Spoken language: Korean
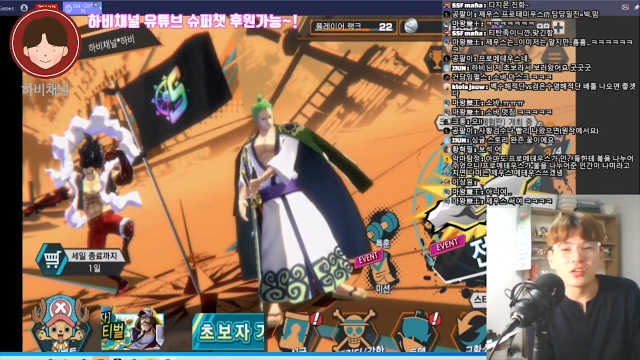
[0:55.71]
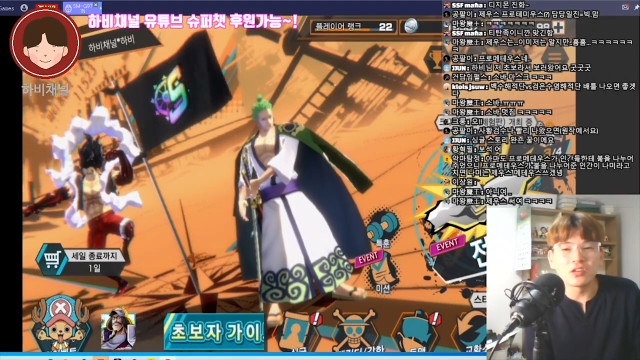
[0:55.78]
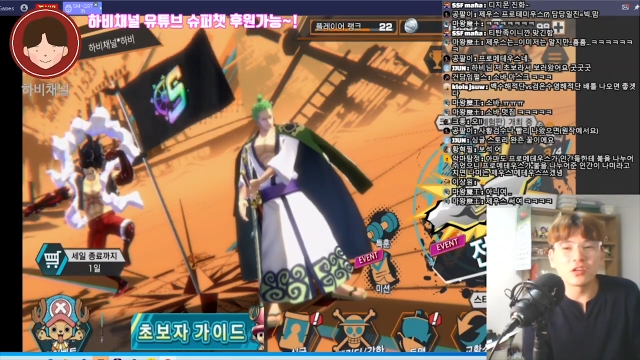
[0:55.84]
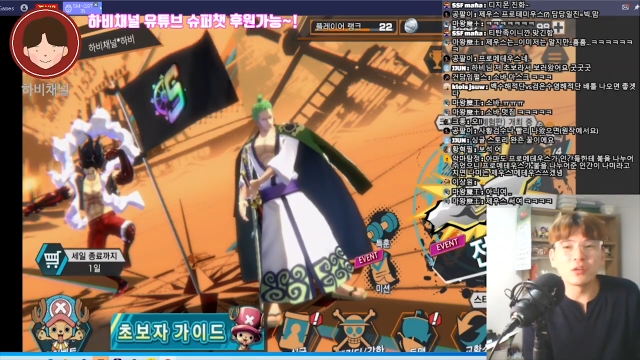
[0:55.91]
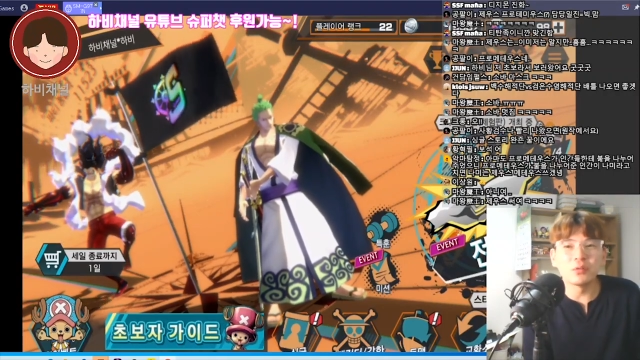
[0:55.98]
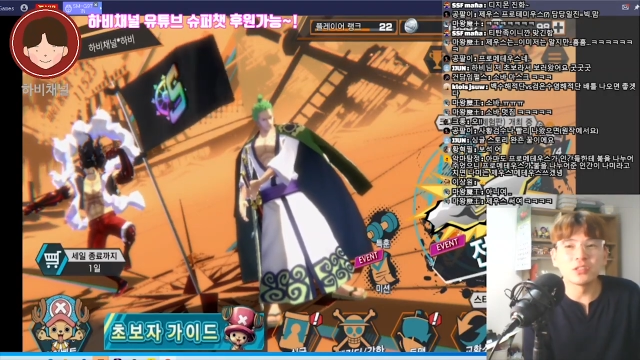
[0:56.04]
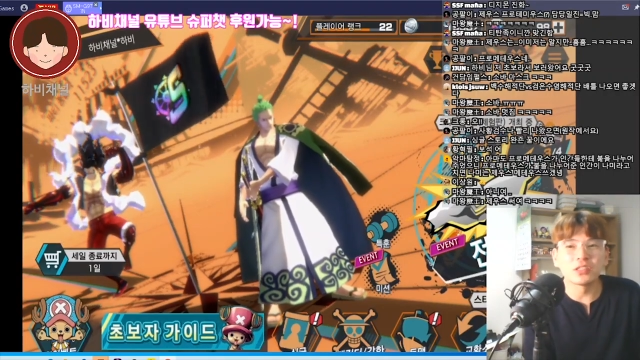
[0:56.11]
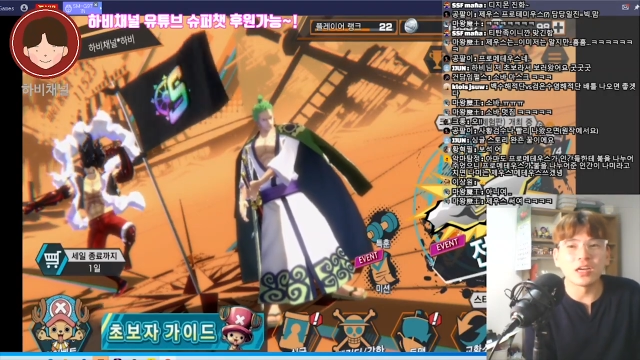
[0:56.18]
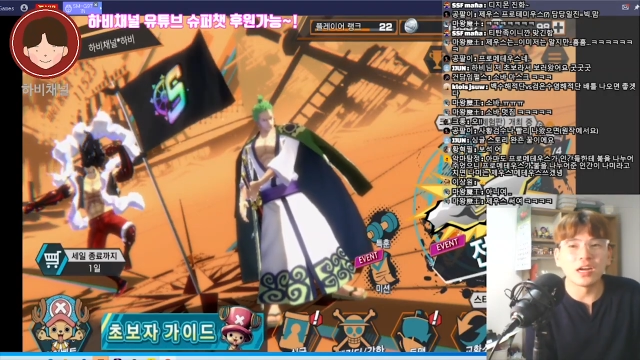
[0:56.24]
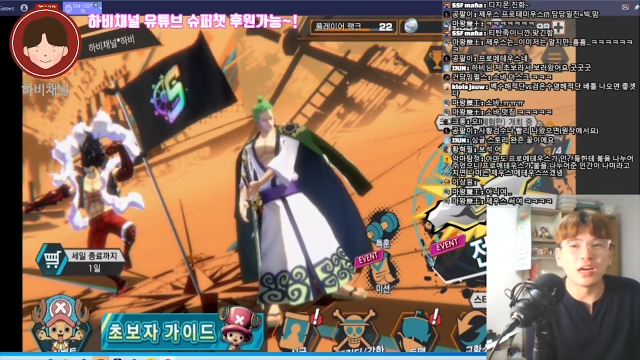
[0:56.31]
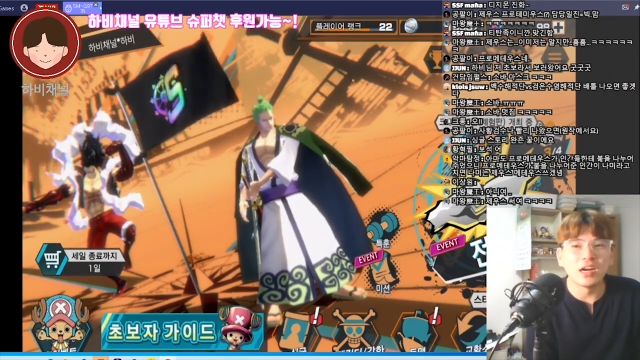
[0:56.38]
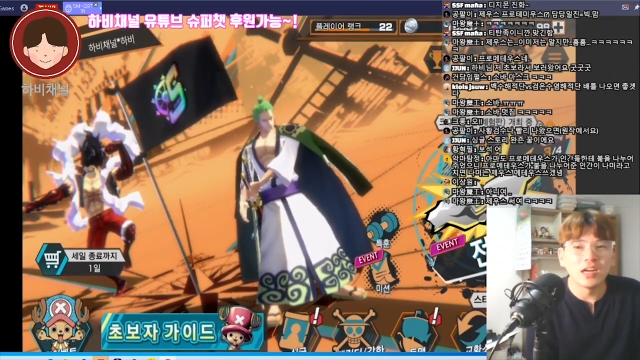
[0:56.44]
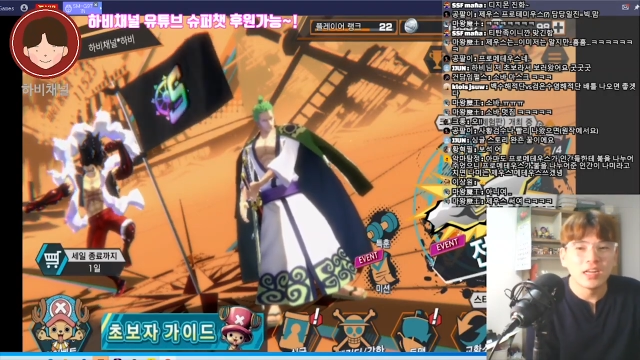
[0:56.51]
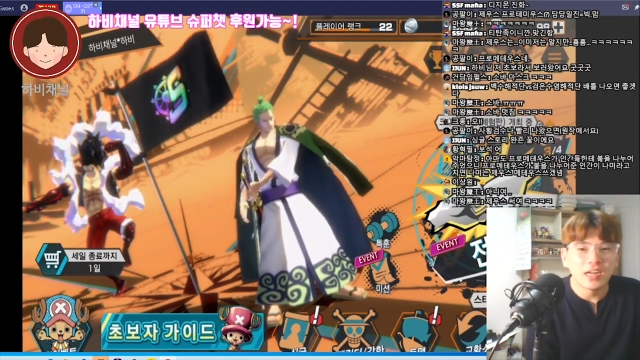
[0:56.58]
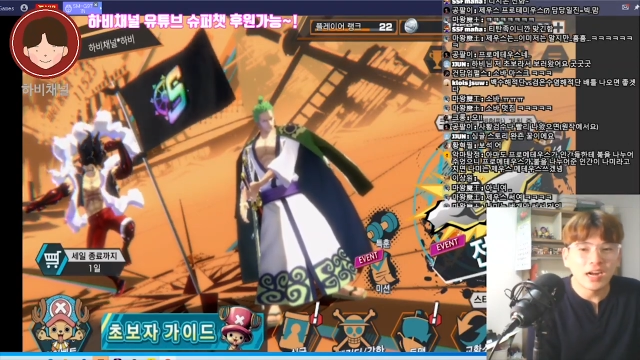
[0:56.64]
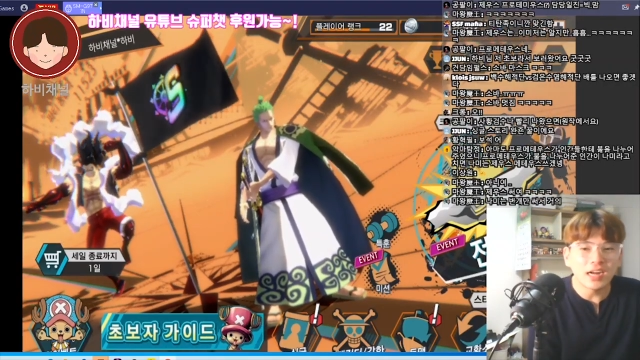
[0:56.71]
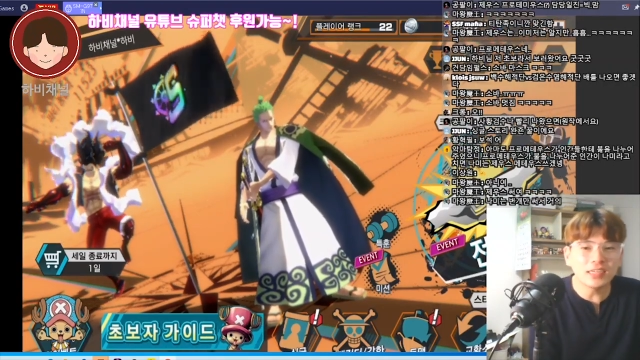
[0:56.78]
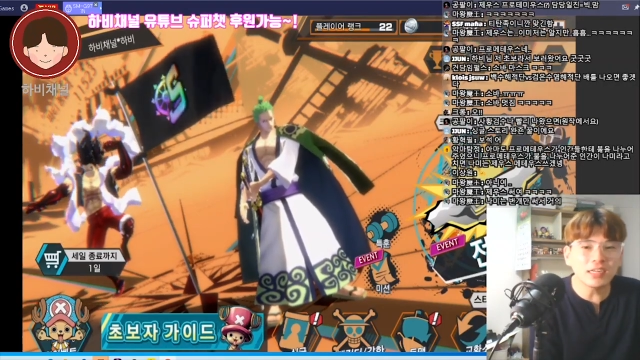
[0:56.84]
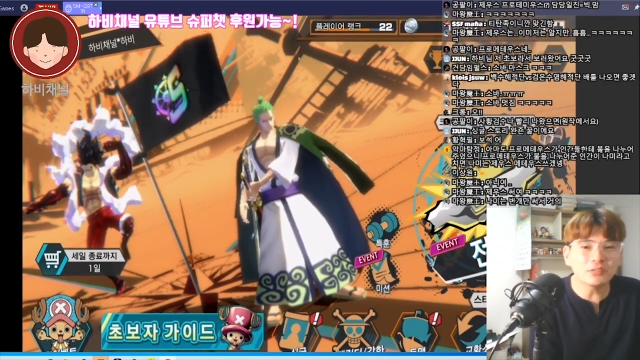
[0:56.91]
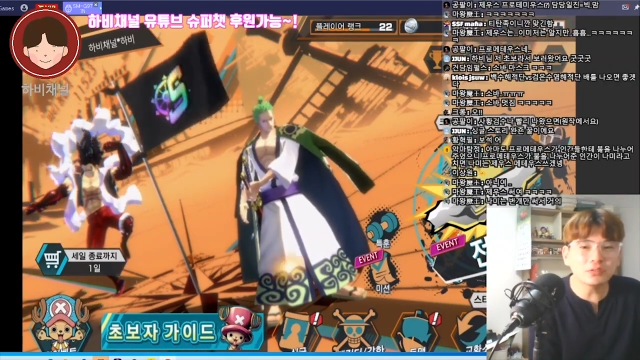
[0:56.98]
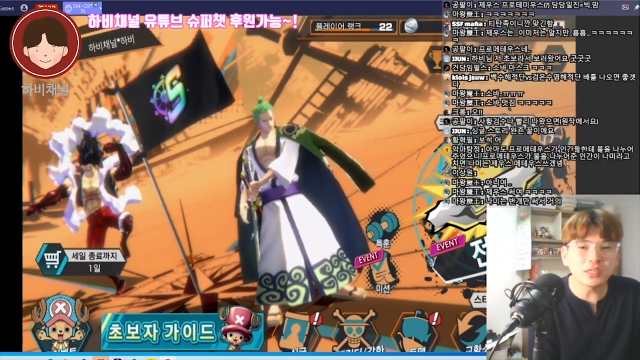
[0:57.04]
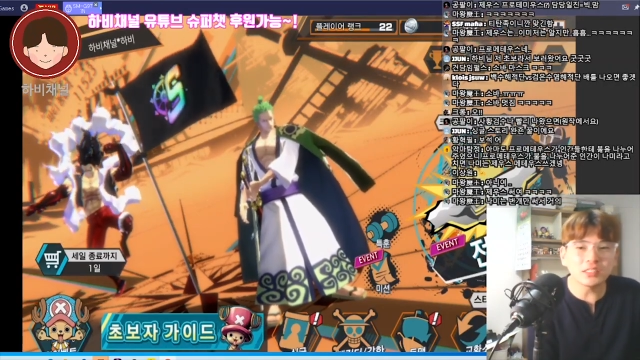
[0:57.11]
그러면 자,
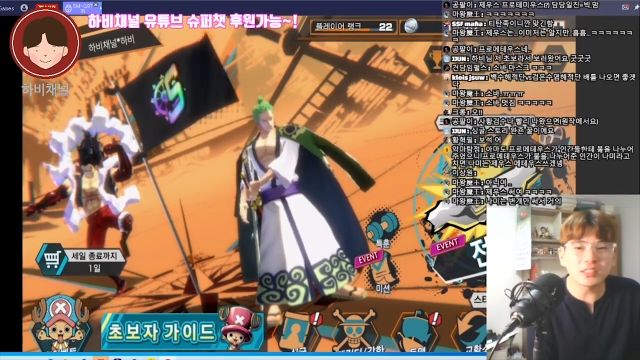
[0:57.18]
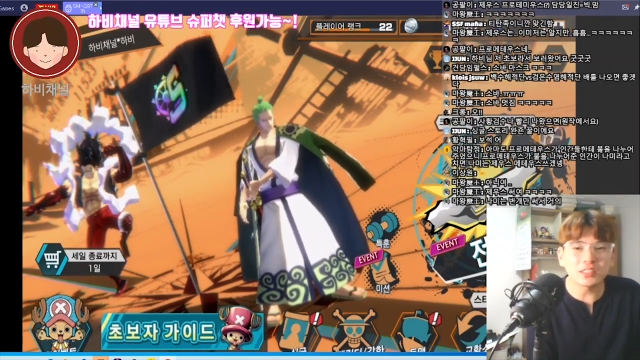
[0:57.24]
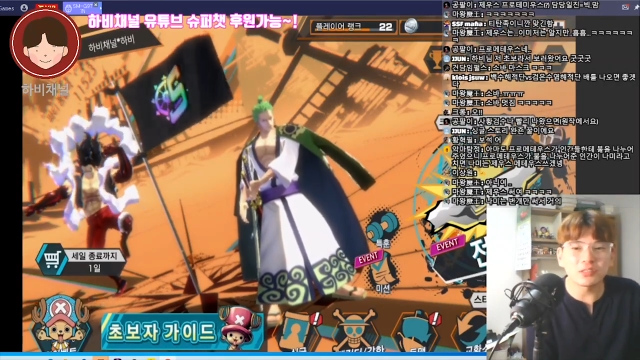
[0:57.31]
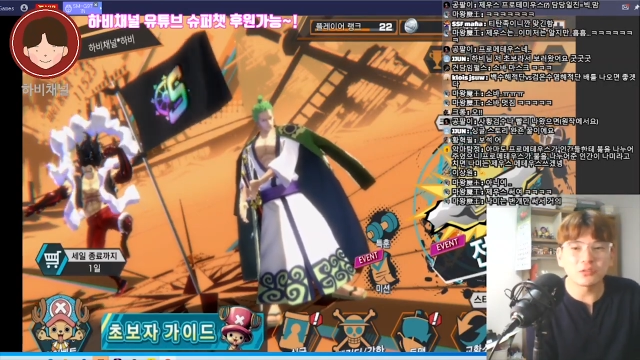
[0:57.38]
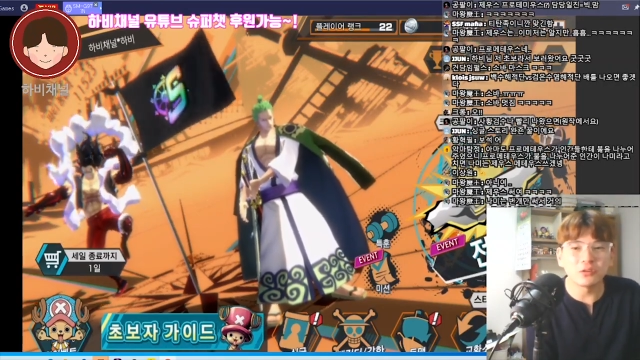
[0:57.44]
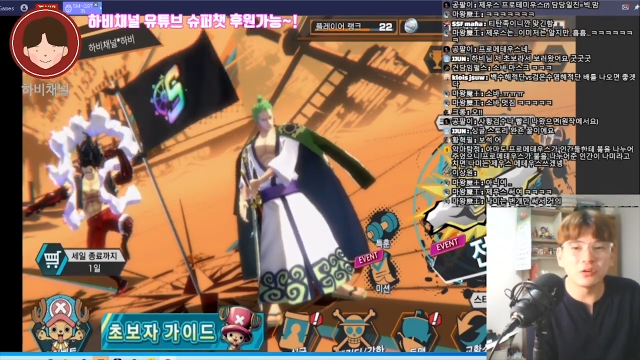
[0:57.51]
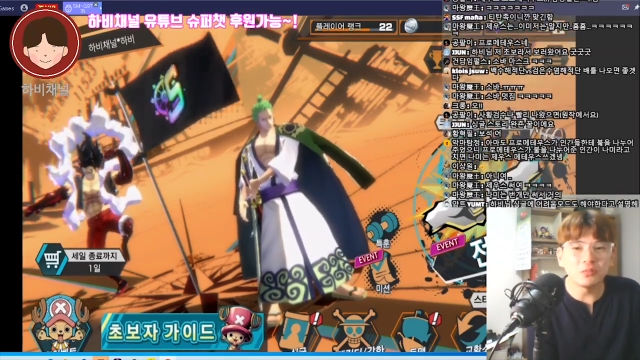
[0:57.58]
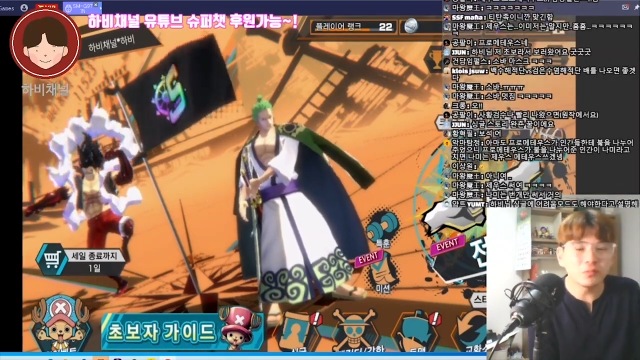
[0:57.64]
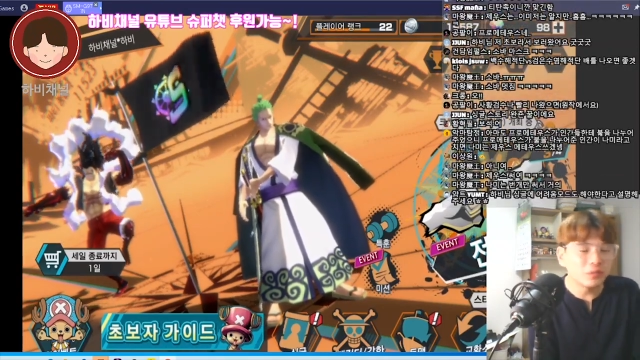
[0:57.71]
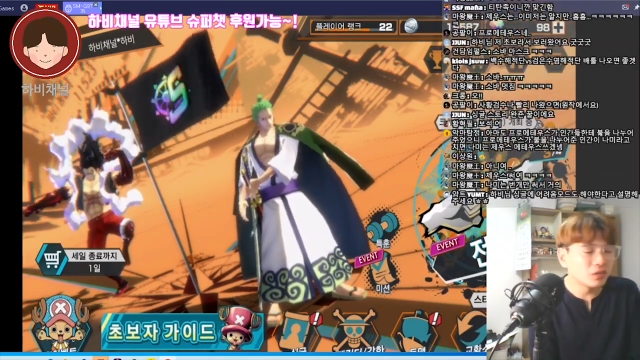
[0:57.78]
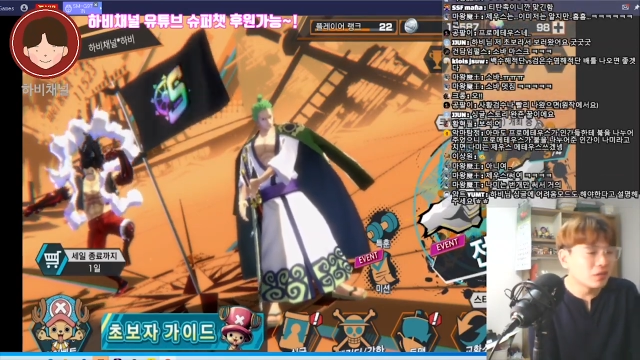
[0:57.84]
하나 두 개씩 좀